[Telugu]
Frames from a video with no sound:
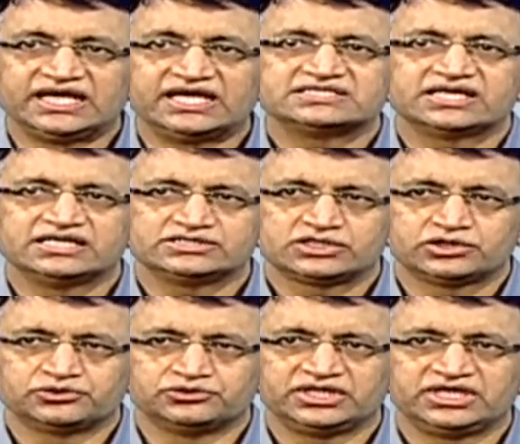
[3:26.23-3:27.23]
ఏ సైజులో
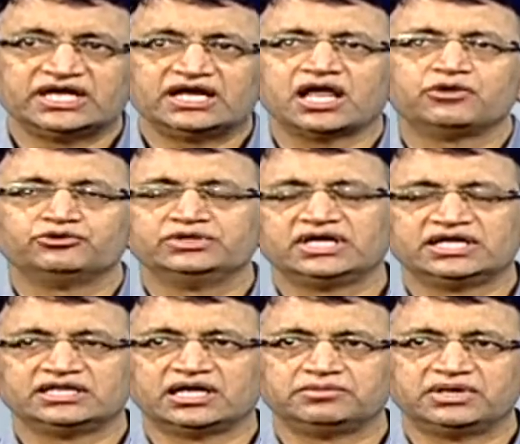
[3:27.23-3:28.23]
ఉంది ఎలా ఉంది అనే
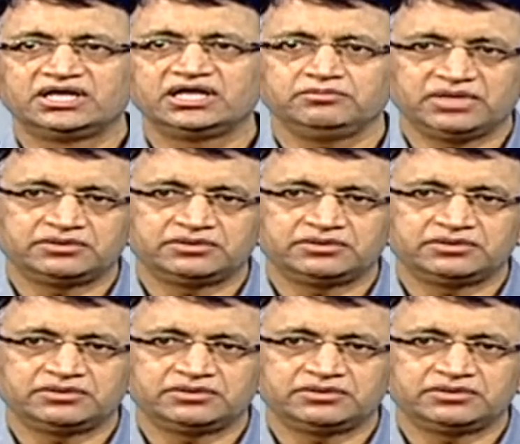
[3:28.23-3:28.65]
దాన్ని బట్టి